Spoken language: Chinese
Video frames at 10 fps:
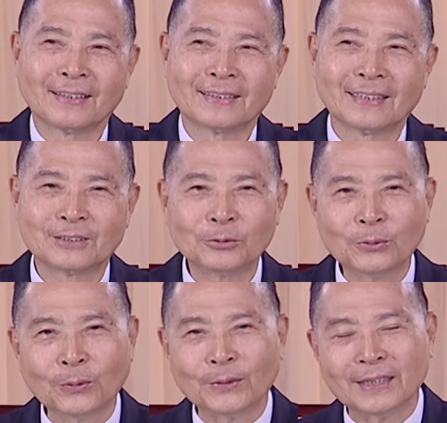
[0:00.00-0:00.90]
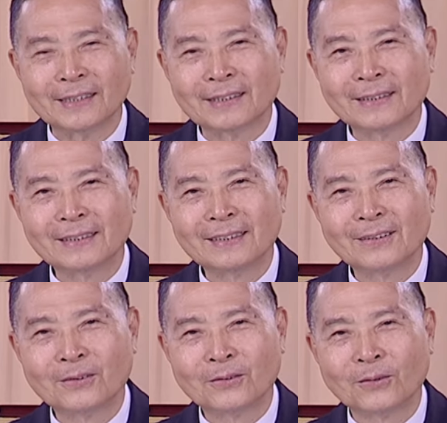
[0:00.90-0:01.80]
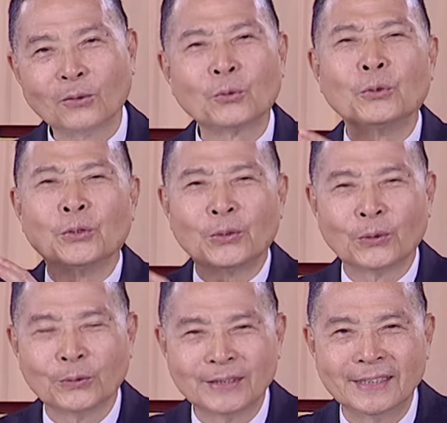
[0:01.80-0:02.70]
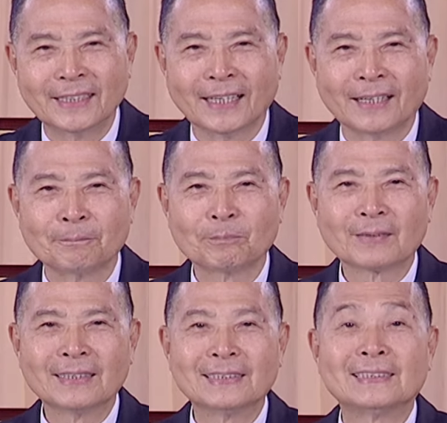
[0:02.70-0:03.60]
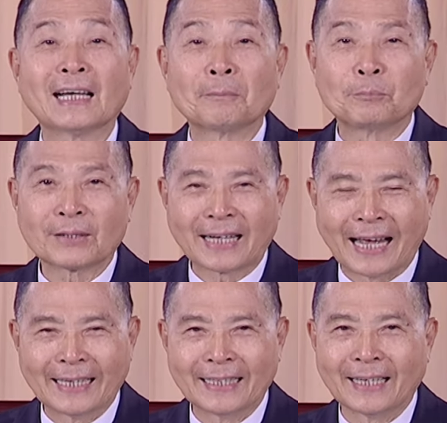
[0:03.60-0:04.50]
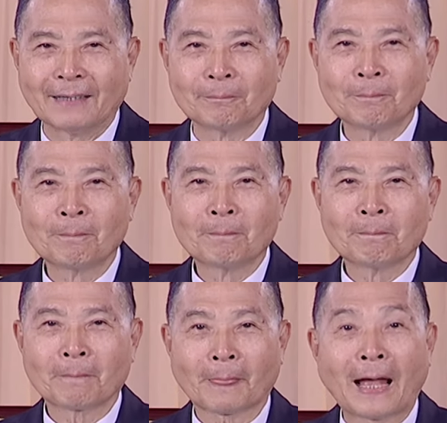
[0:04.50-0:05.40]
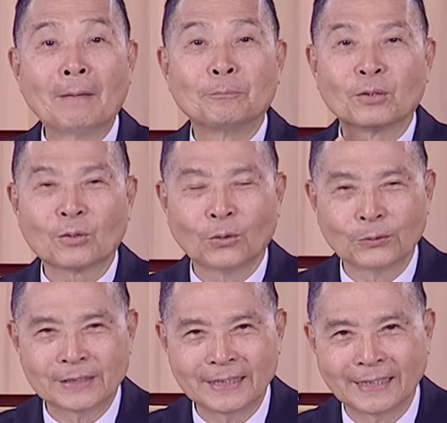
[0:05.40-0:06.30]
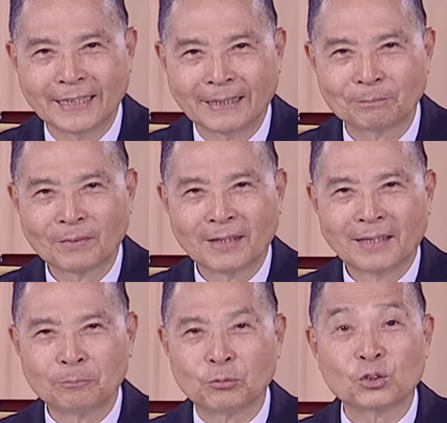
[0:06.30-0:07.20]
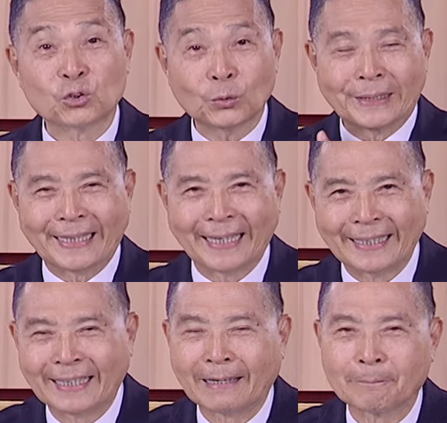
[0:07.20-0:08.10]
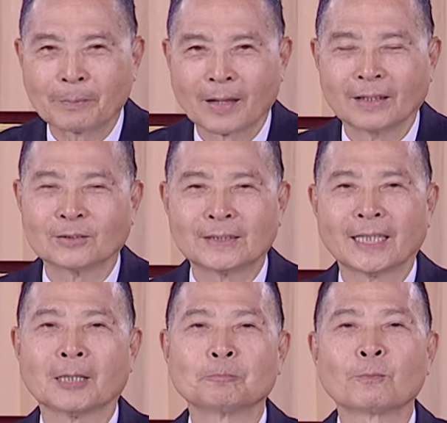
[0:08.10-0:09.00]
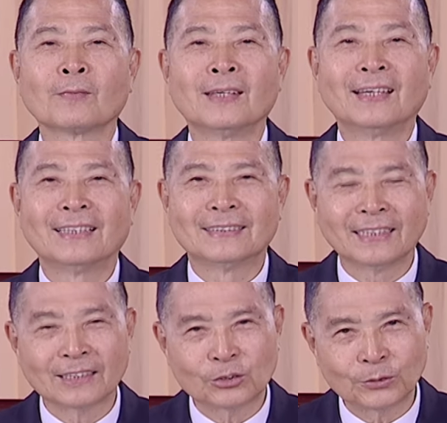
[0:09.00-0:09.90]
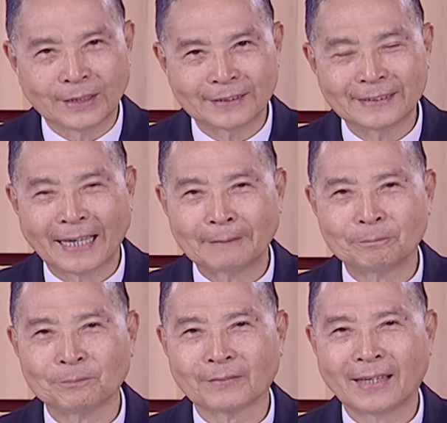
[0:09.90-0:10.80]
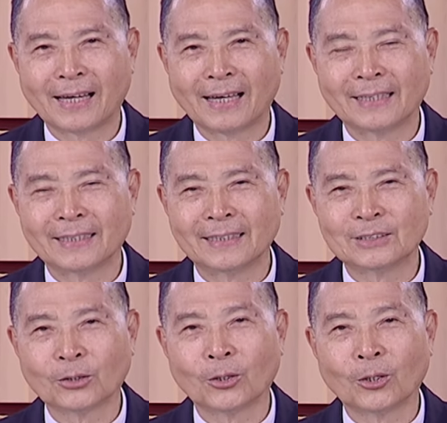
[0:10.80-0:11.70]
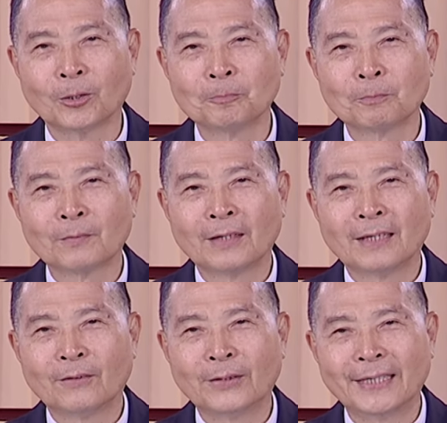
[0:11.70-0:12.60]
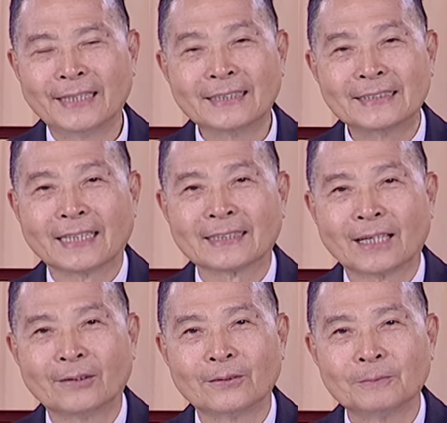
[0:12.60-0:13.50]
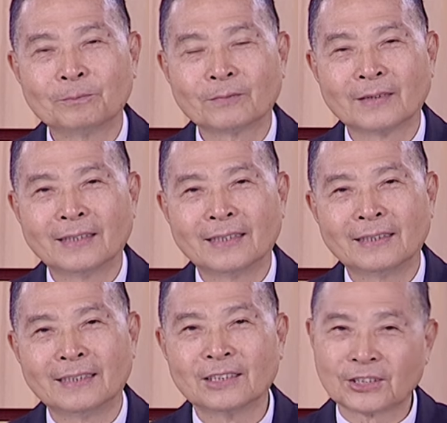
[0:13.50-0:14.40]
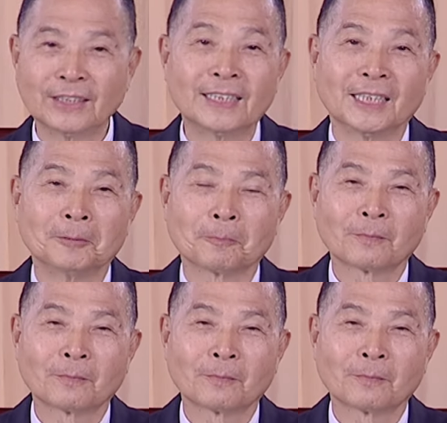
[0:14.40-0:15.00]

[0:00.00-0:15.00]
那如果你过得很忧郁呀、想不开啦、看不过去啦、不顺眼啦，啊，就这样，这样自然而然啊，你就会影响到你的身体，